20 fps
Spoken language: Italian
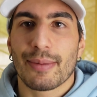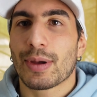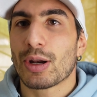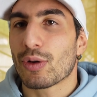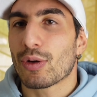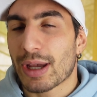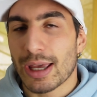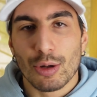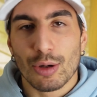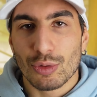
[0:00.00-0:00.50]
a
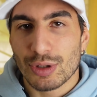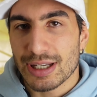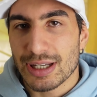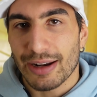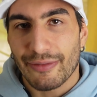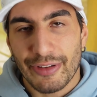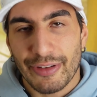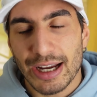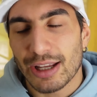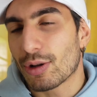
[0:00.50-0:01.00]
meno che non sia
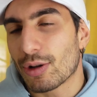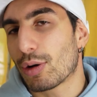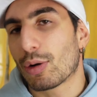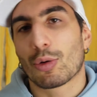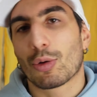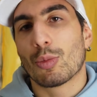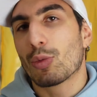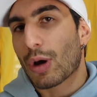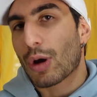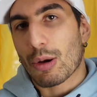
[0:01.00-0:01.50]
al freddo,
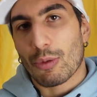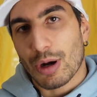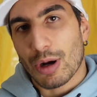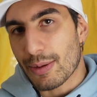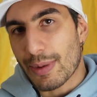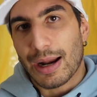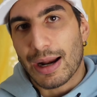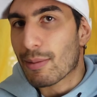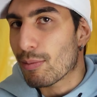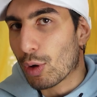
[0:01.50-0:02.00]
comunque un
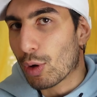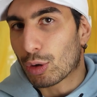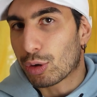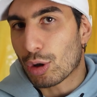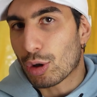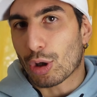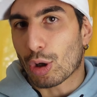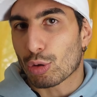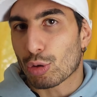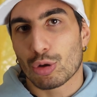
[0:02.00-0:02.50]
animale
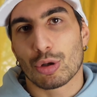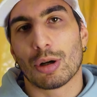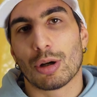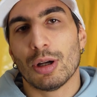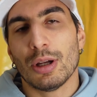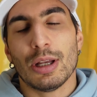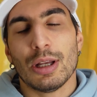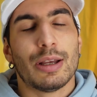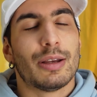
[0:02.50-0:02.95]
molto grosso